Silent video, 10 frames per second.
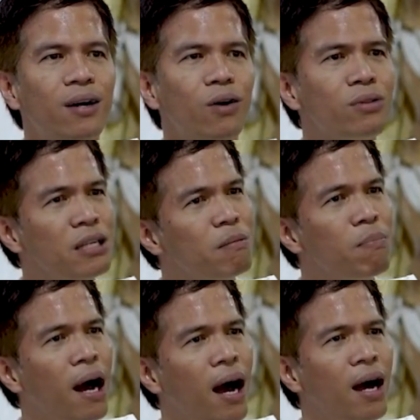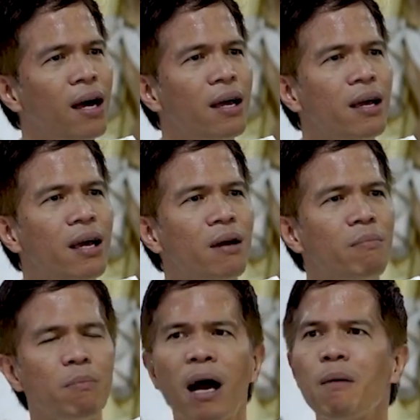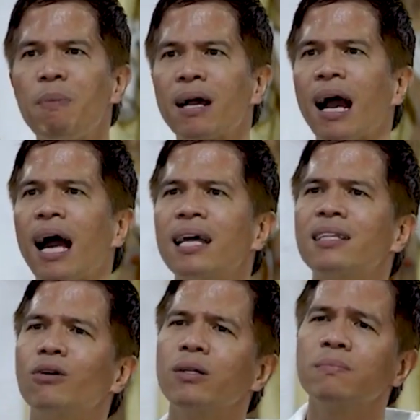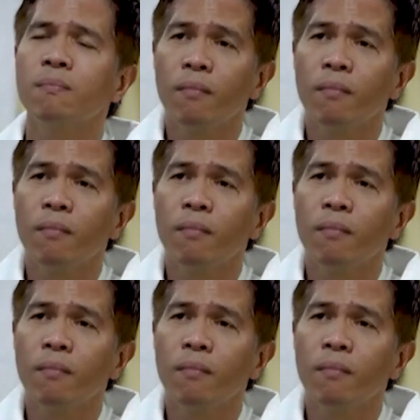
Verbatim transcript: O di ba? May mga pagkakataon,